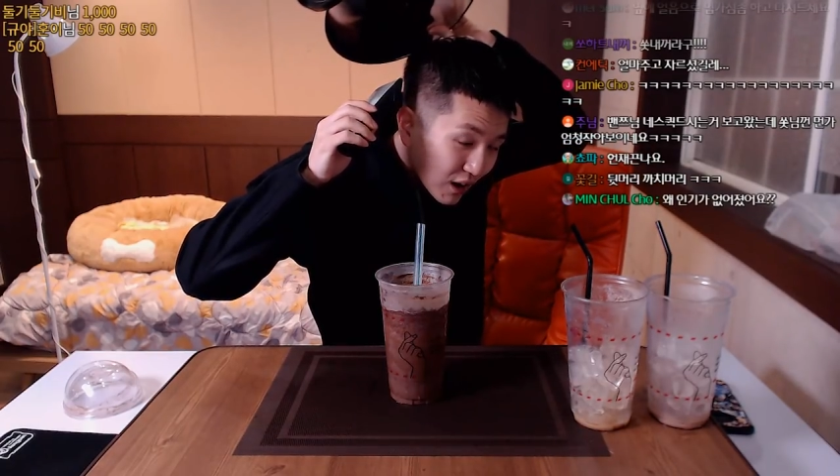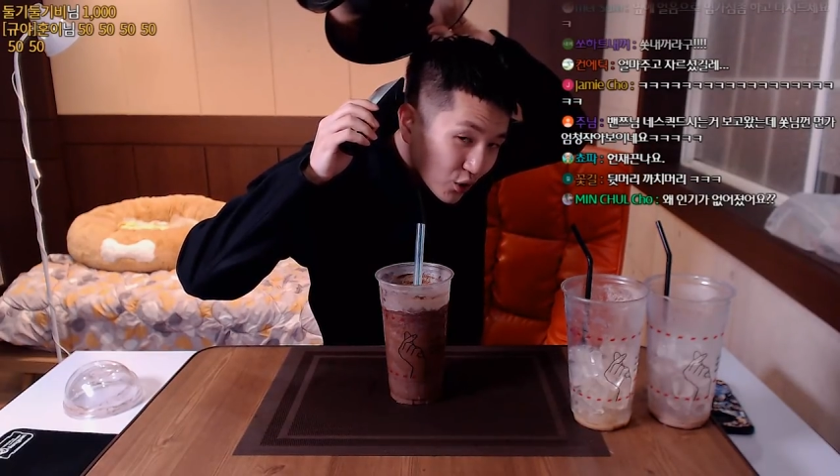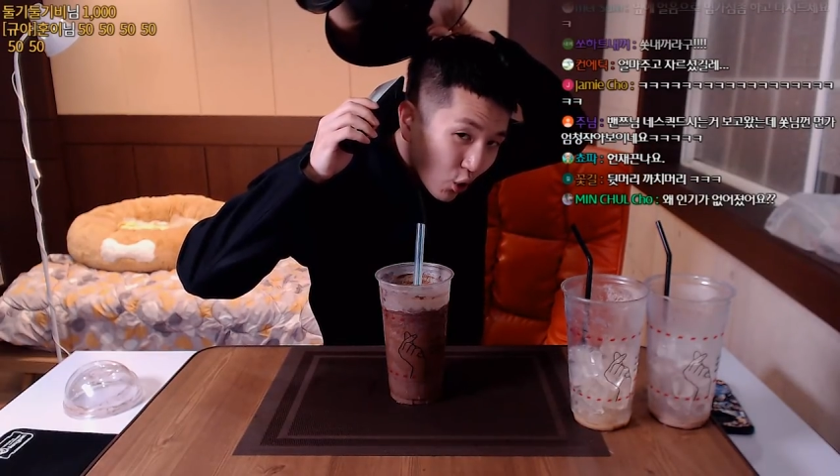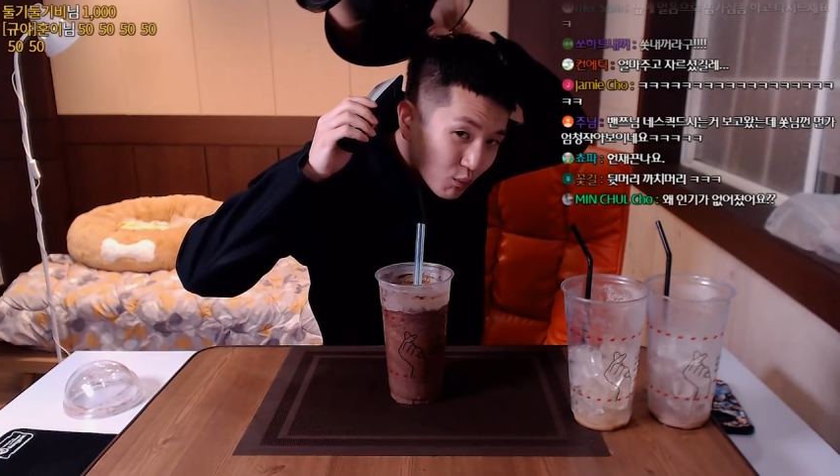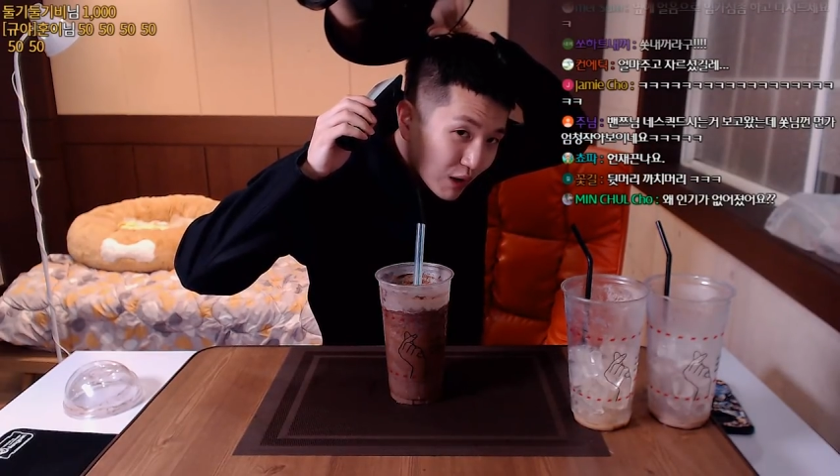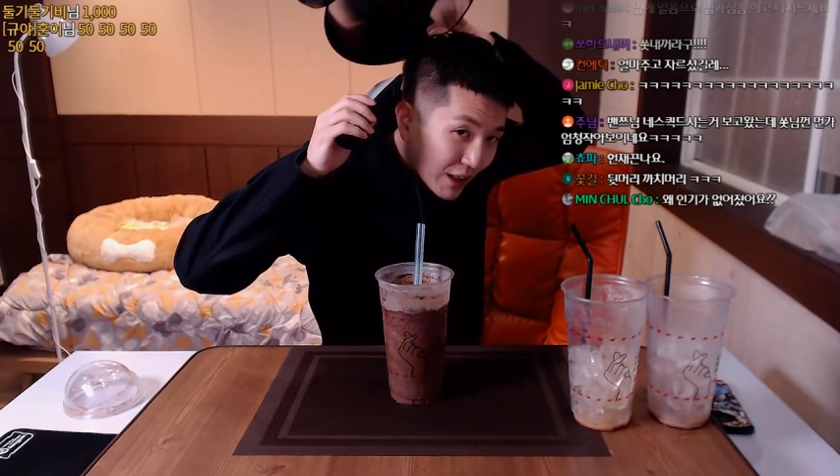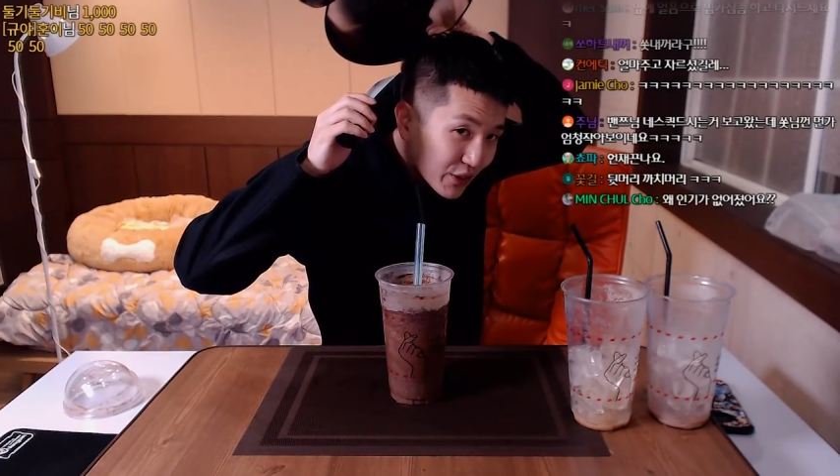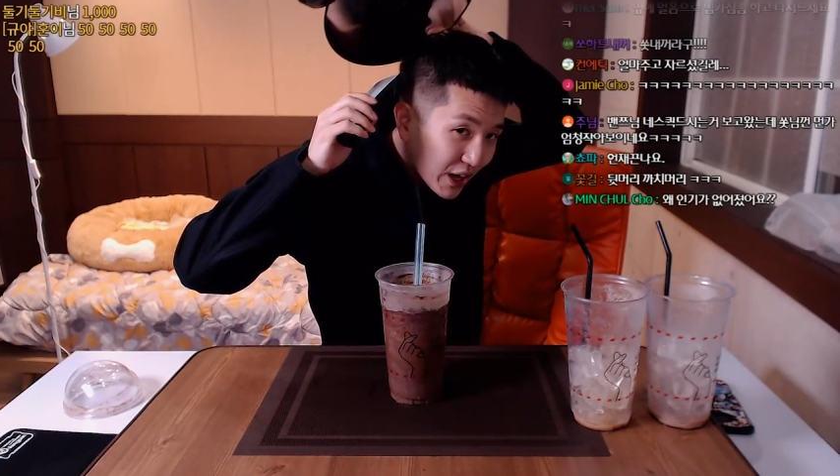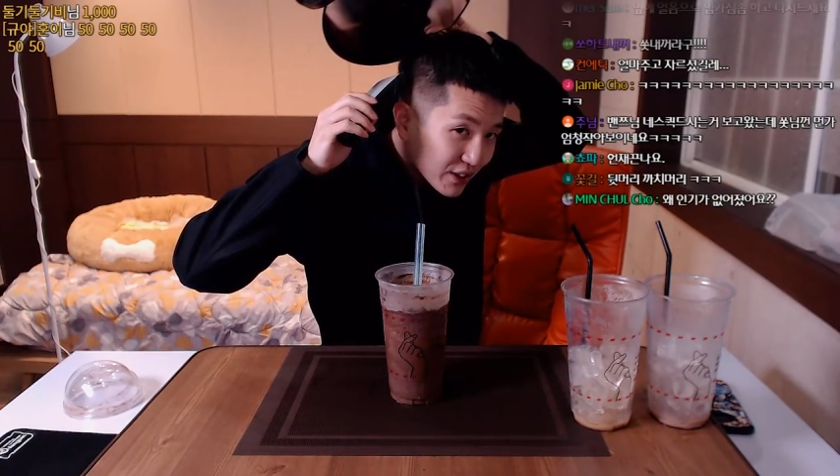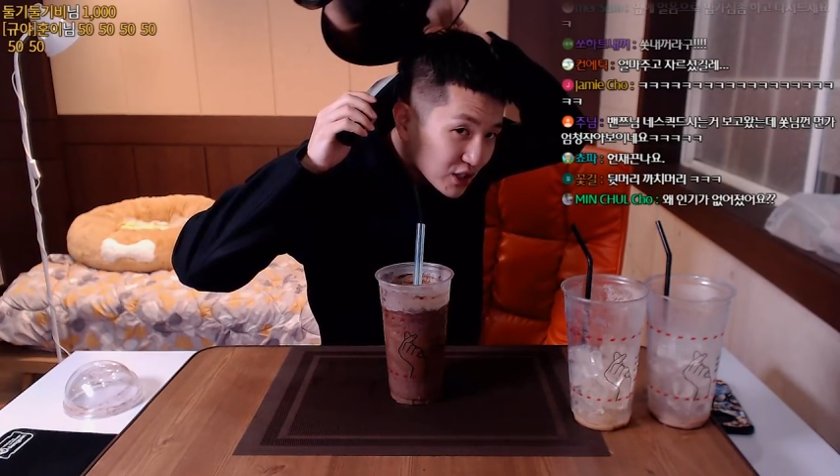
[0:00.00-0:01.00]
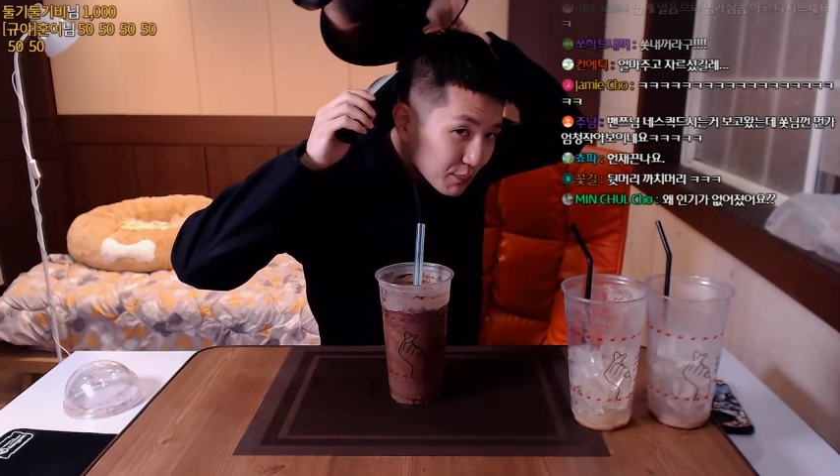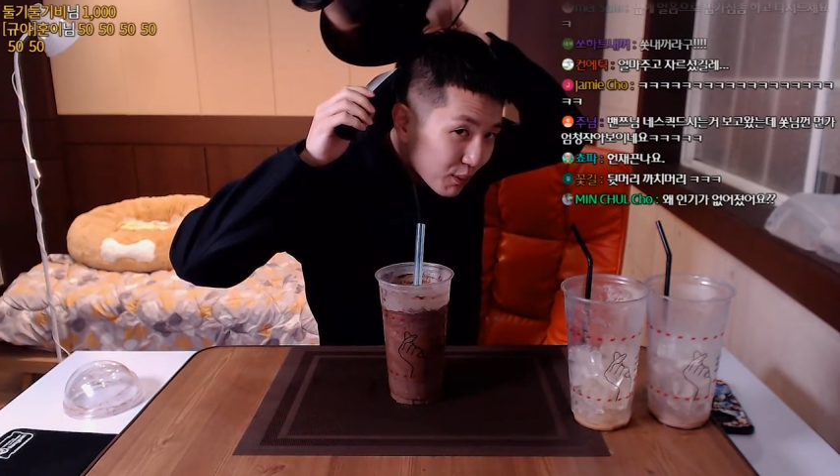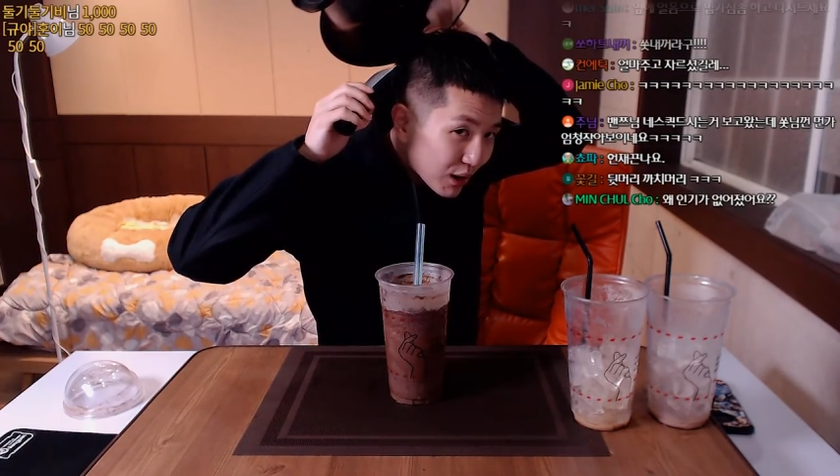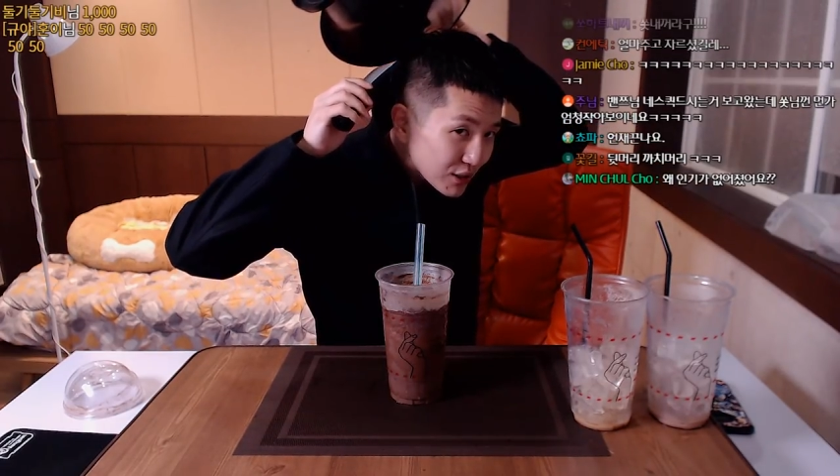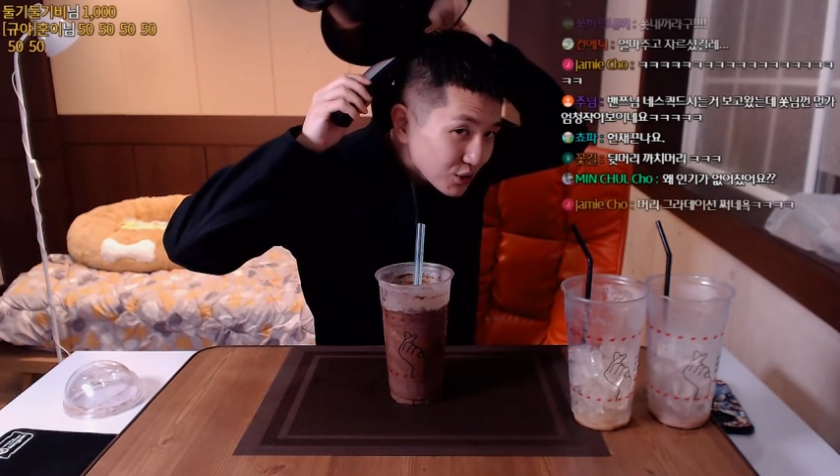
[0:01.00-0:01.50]
너무 안 되겠다
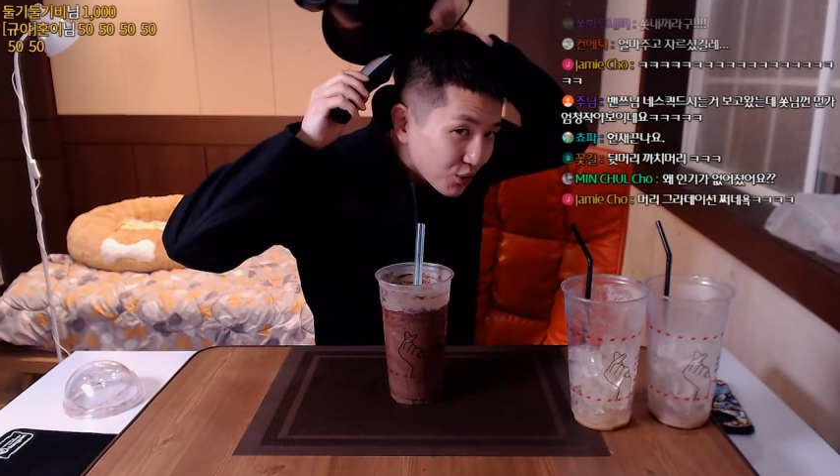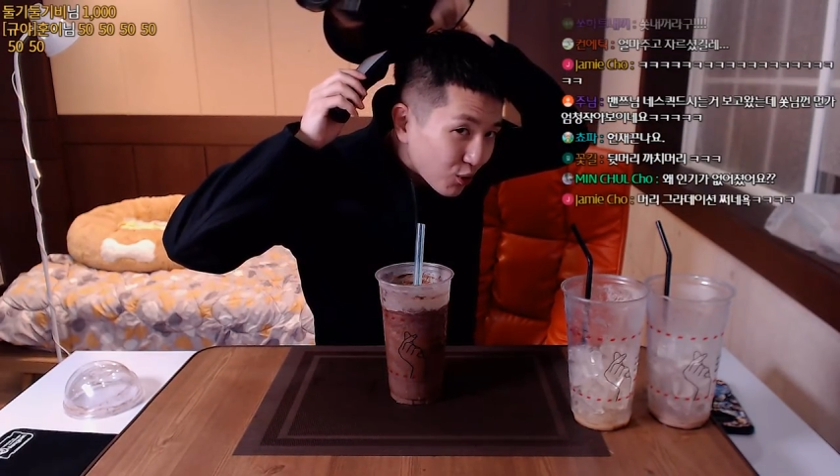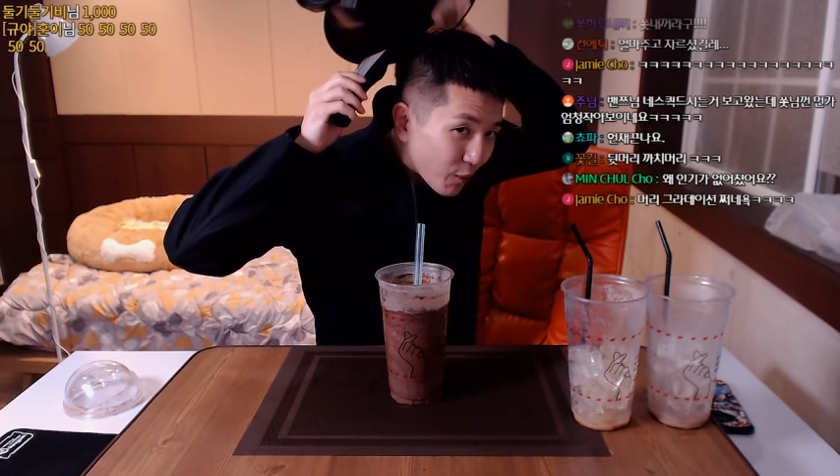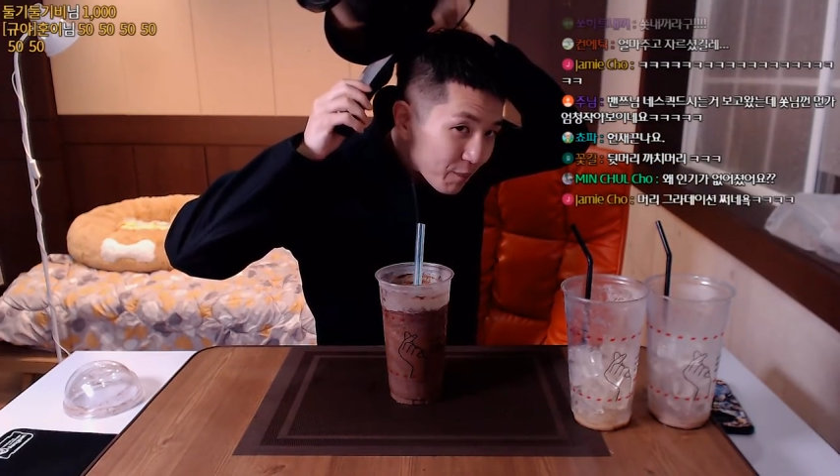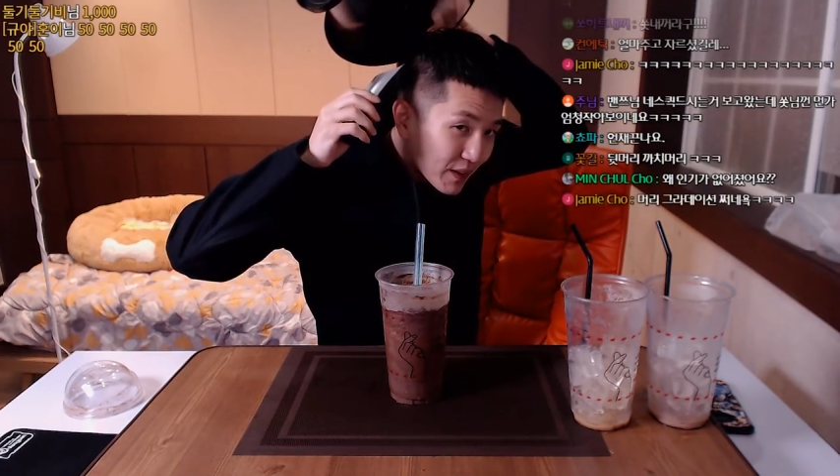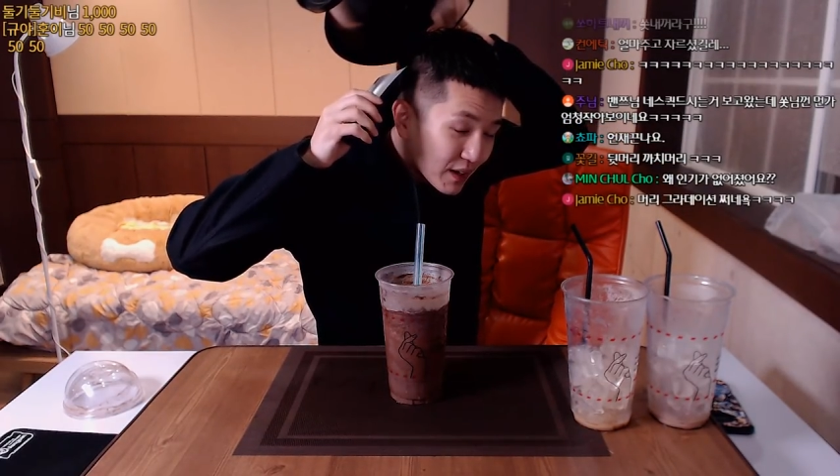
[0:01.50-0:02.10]
싶어가지고